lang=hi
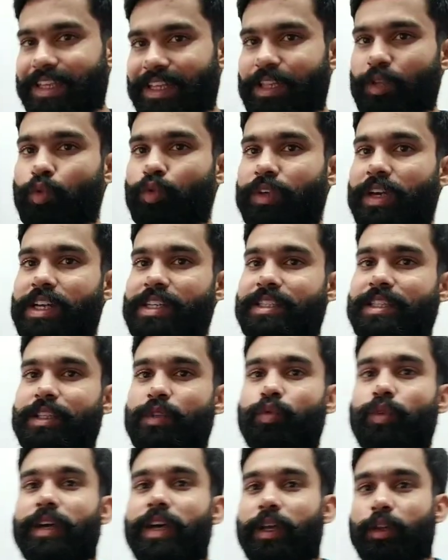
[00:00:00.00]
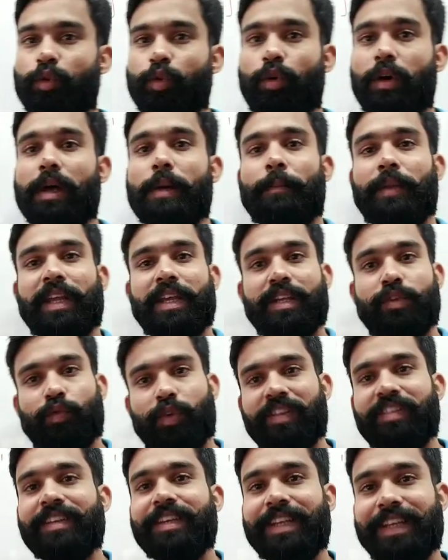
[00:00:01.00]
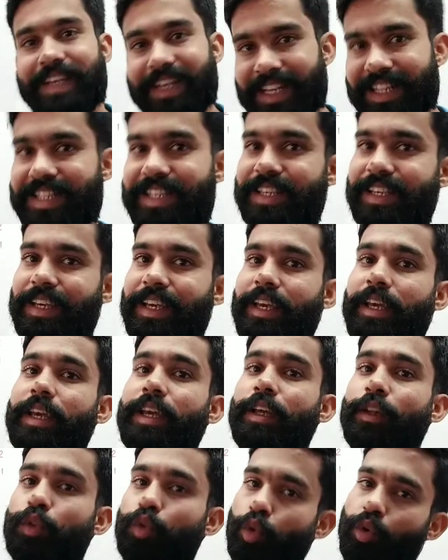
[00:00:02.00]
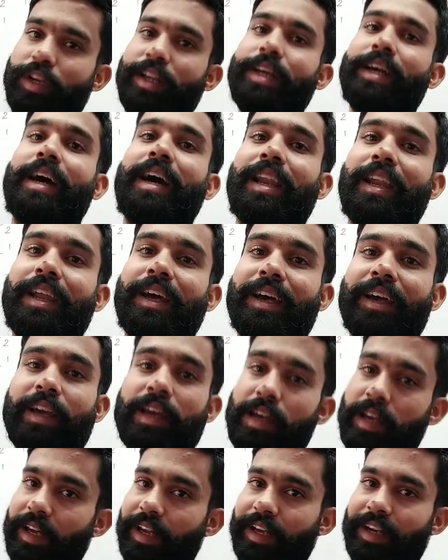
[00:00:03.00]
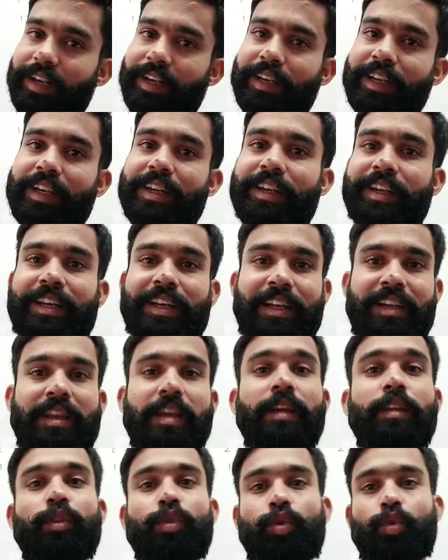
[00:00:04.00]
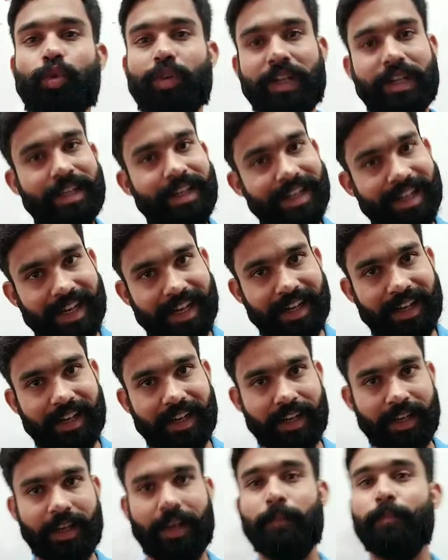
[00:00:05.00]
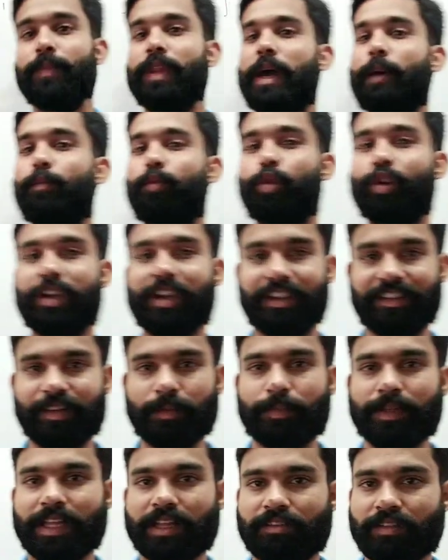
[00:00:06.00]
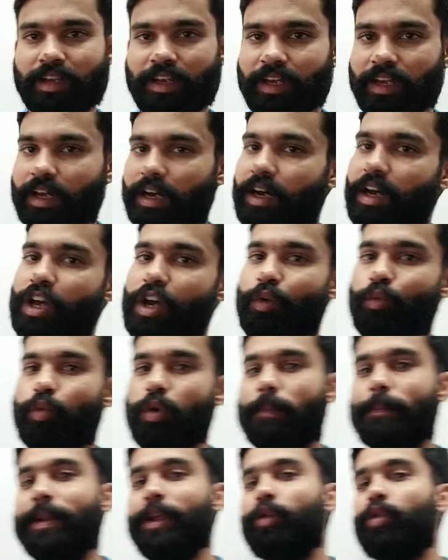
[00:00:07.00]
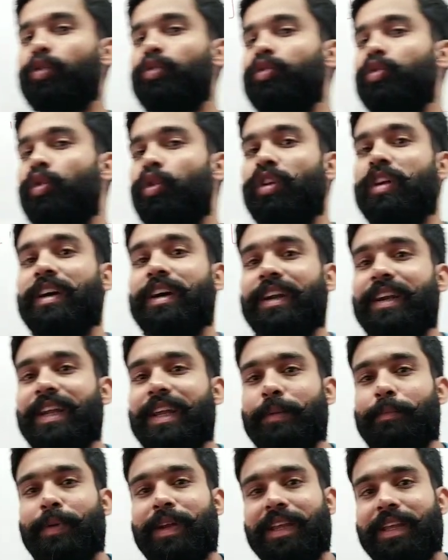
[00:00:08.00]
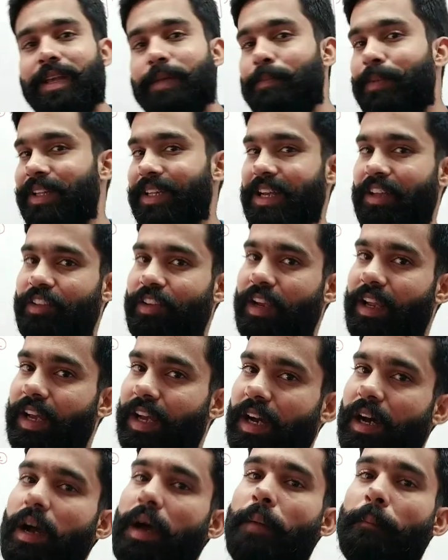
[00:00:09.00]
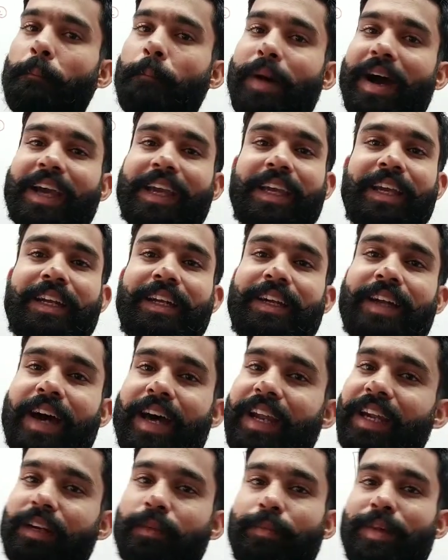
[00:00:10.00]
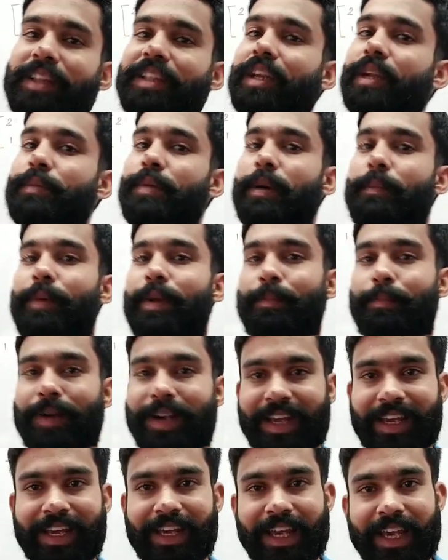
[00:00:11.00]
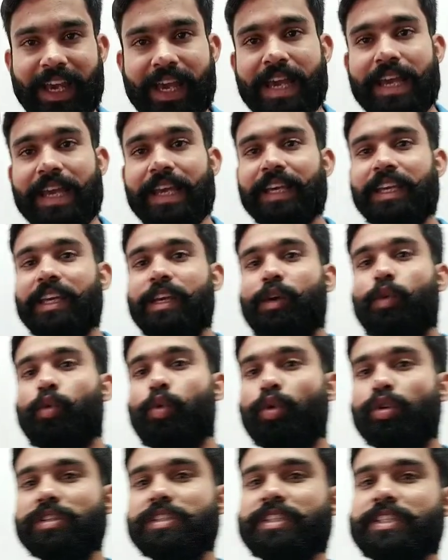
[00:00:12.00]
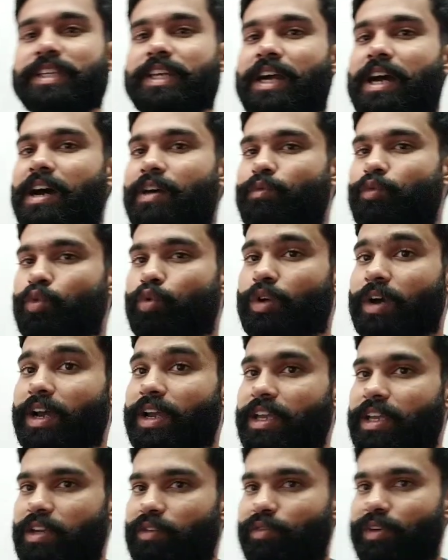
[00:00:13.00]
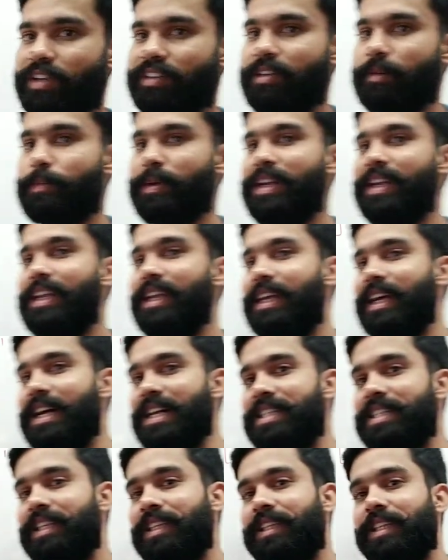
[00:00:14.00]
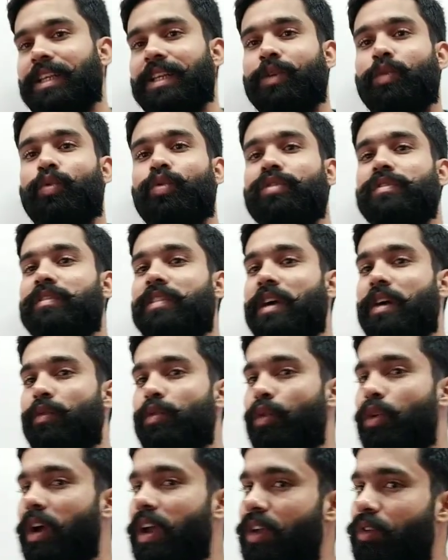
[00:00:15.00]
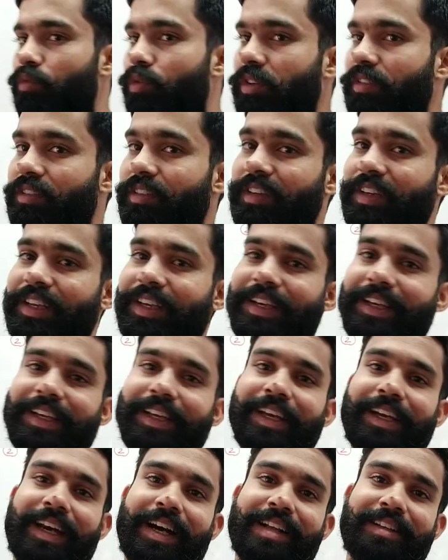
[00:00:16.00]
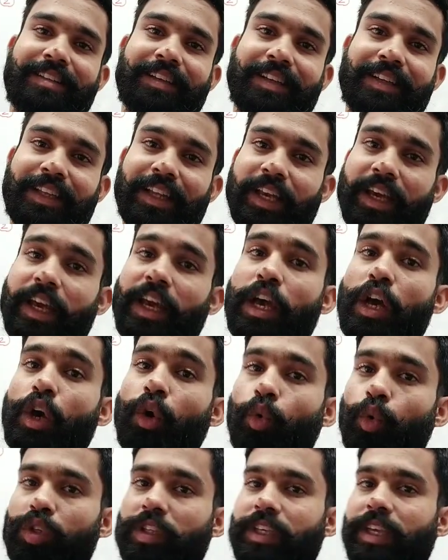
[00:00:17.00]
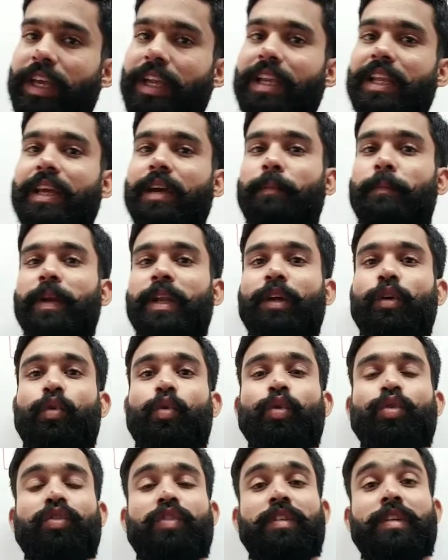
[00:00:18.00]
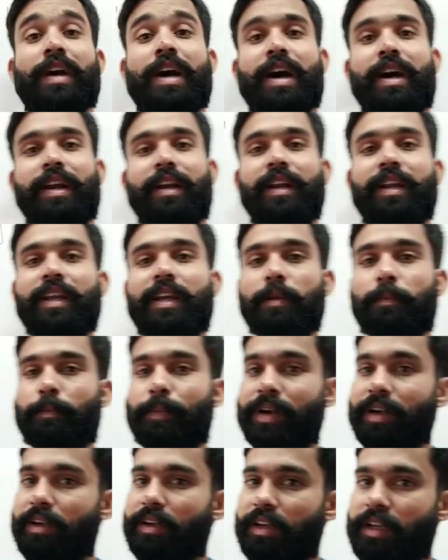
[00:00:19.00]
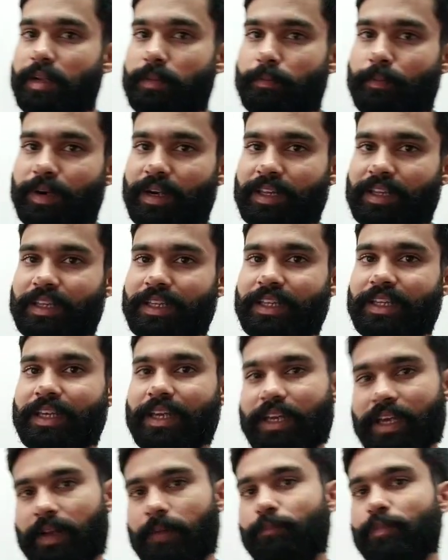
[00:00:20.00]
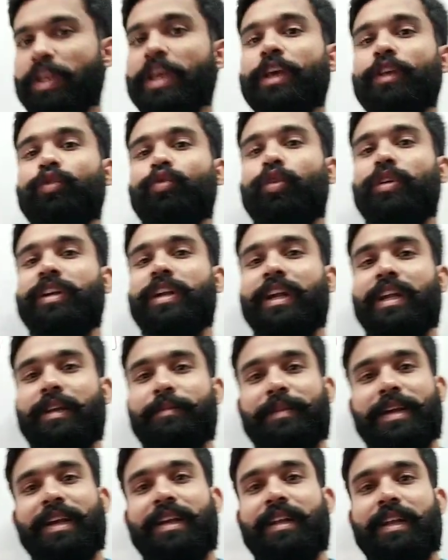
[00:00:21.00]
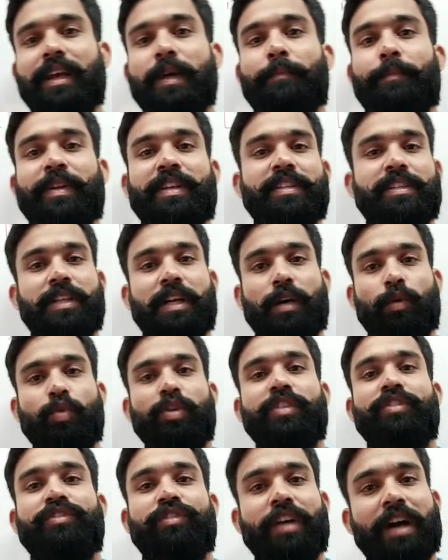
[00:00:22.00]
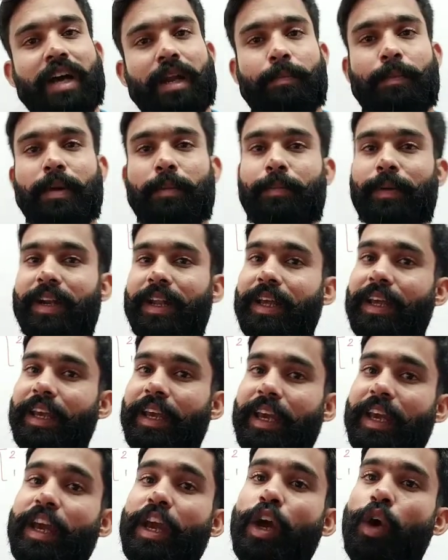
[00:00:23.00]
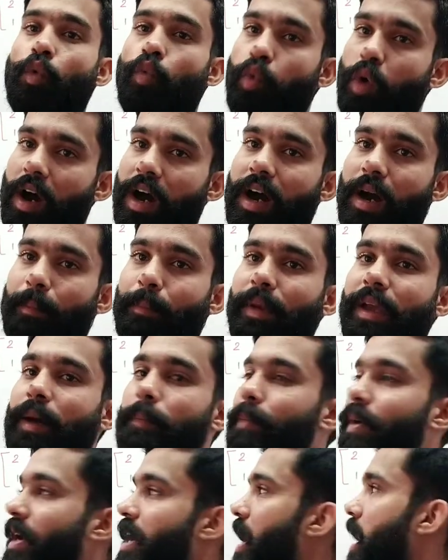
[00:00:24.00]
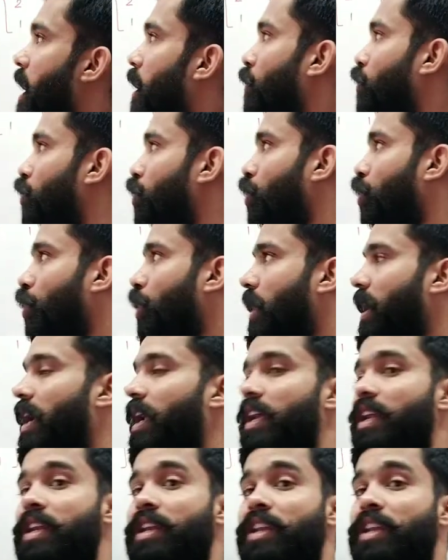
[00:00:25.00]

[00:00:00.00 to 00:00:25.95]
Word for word: यदि उसका अस्तित्व है तो मतलब इनवर्स निकल सके तो निकालना है नहीं निकले तो नहीं निकालना है अब वो कैसे पता चलेगा वो अपने को सोल्व करने पर ही पता चलेगा पड़ेगा बाकी डायरेक्ट मेथड भी अपन पढ़ेंगे कि कौन सी आवयु का इन्वर्स अपन निकाल सकते हैं कौन सी आवयु का इन्वर्स नहीं निकाल सकते उसके लिए अपने को सारणिक पढ़नी पड़ती है जो डेटमेंट है प्रश्नावली चार अपन पढ़ेंगे वहां भी अपन आवयुओं का